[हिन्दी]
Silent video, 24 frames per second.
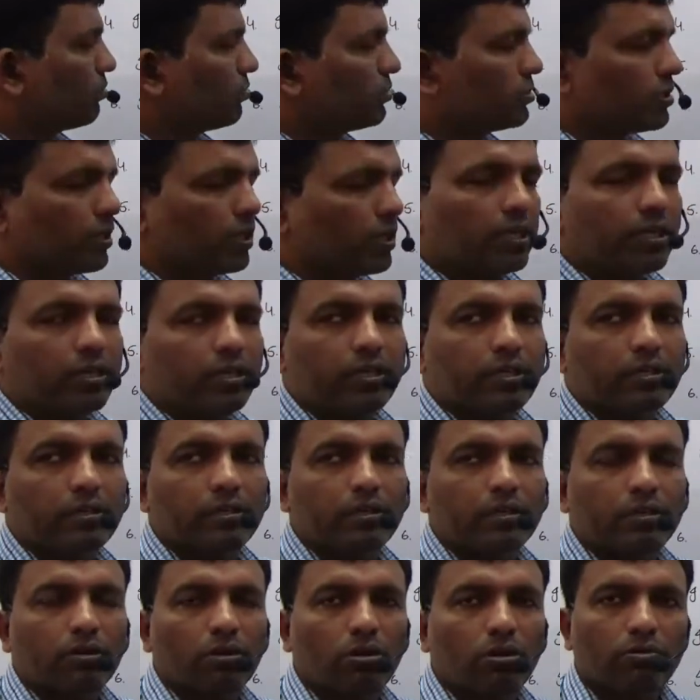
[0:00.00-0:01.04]
चली गई
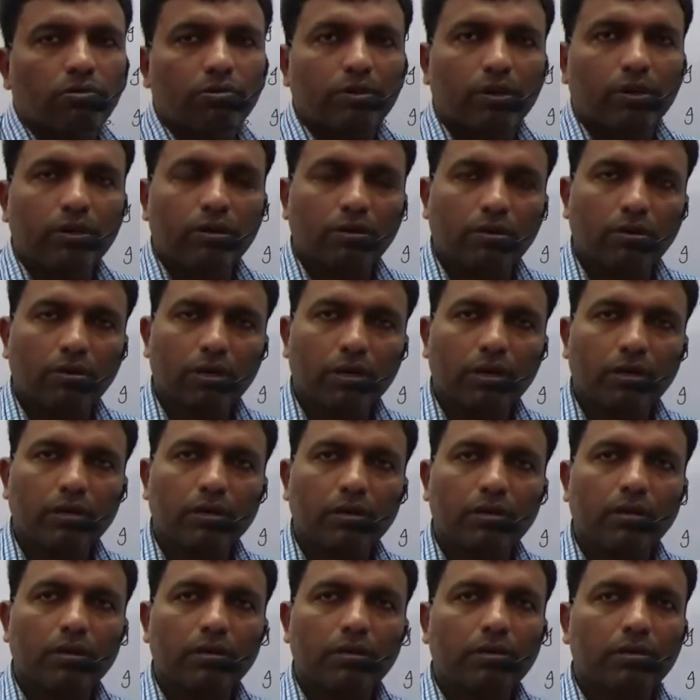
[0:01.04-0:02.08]
थी ऑफर ऑन
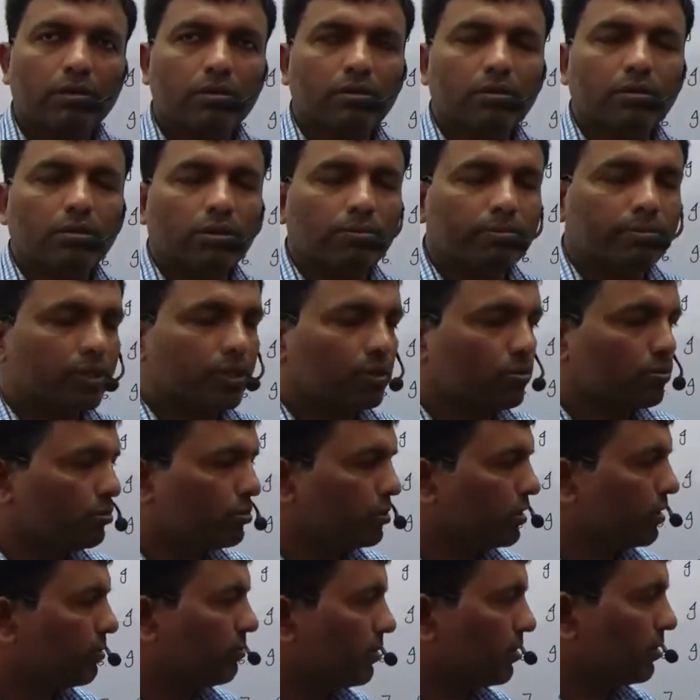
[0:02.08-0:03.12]
अकर्ड अपनी खुद
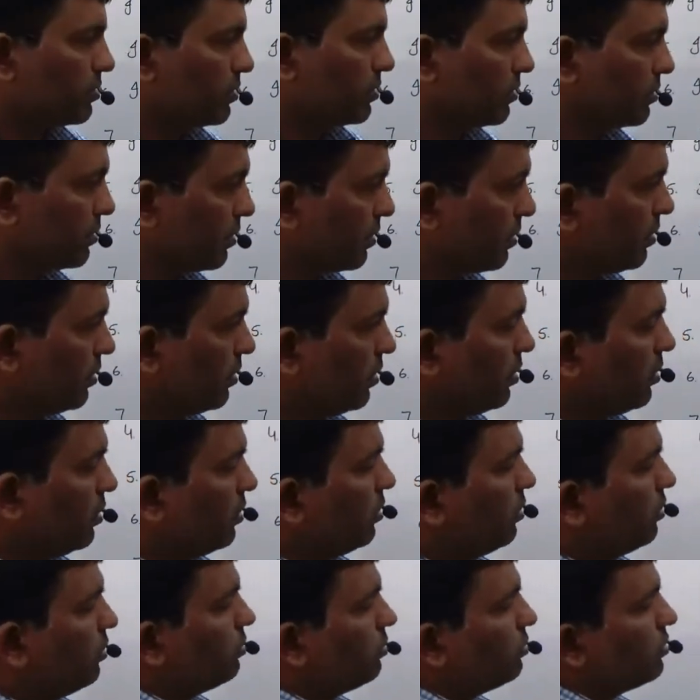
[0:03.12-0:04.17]
की मर्ज़ी से
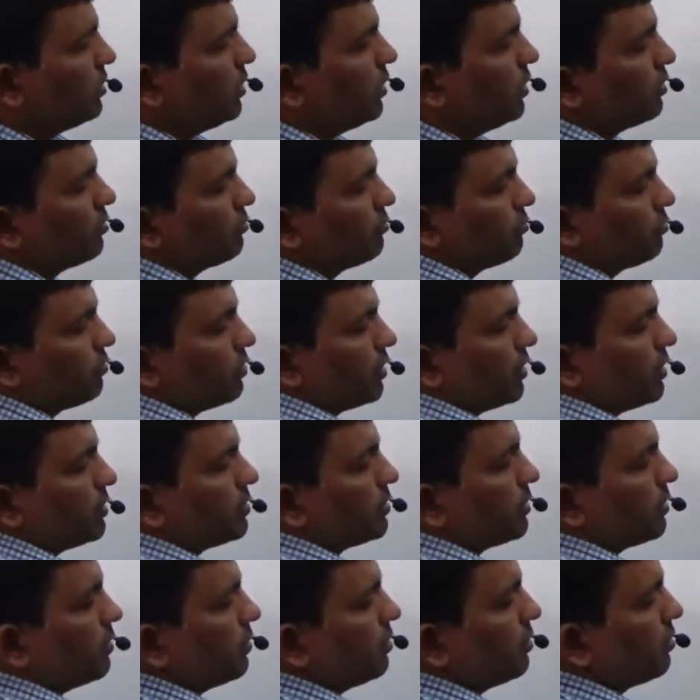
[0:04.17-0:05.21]
तो ये एक फ्रेज
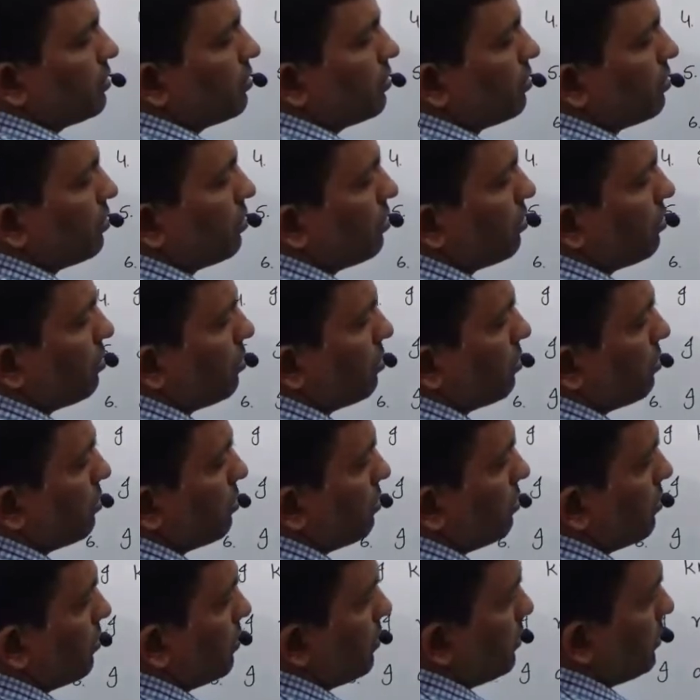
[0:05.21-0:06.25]
है
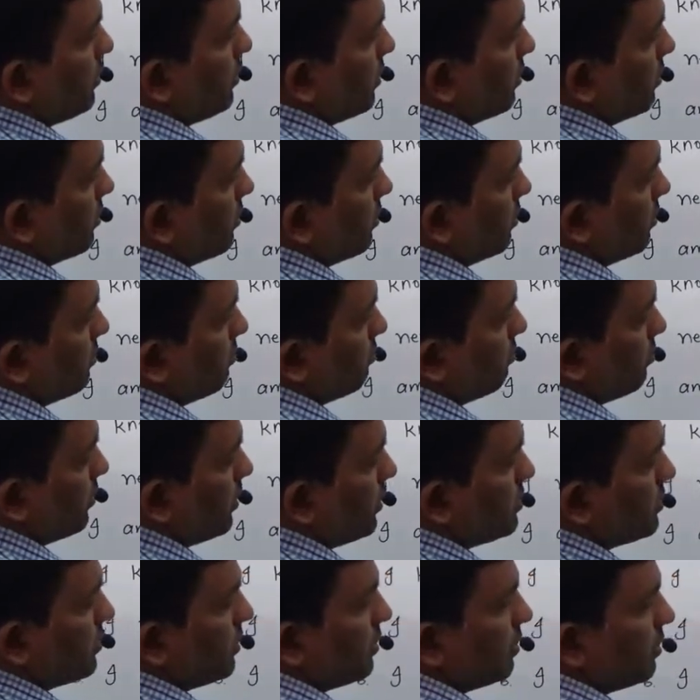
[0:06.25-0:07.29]
ये एक
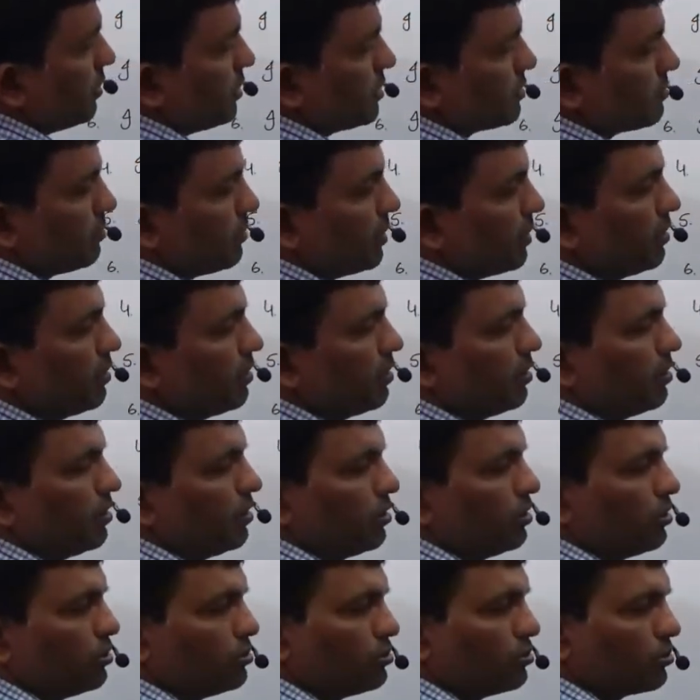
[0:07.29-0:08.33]
फ्रेज है इंग्लिश में
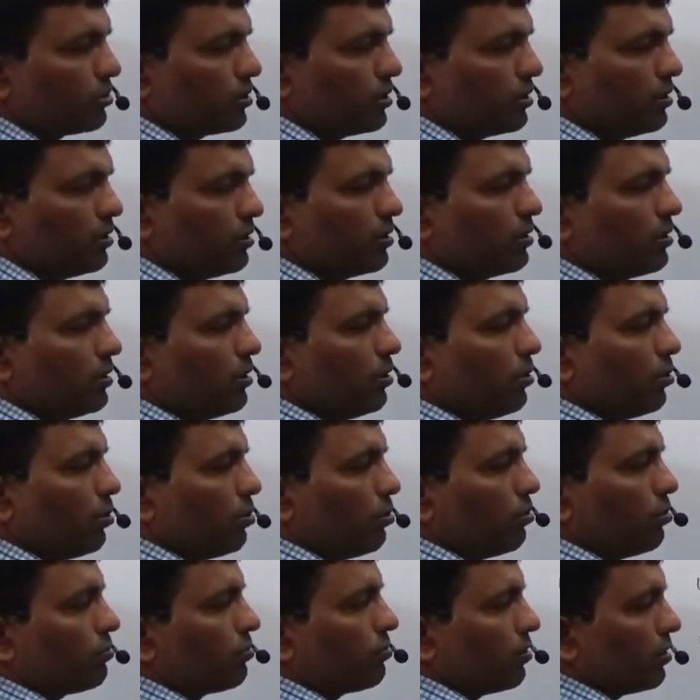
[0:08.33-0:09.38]
जो कि
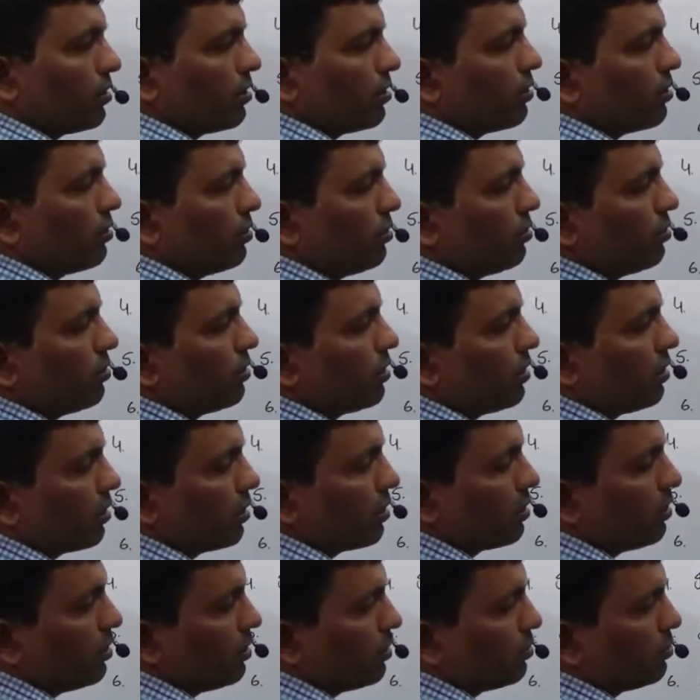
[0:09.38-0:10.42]
ऑफ हर ऑन
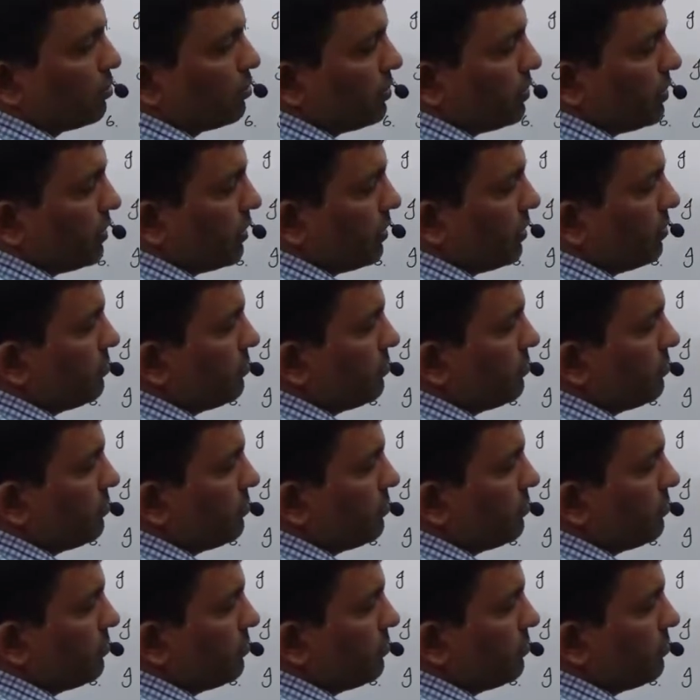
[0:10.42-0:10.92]
अकर्ड होती है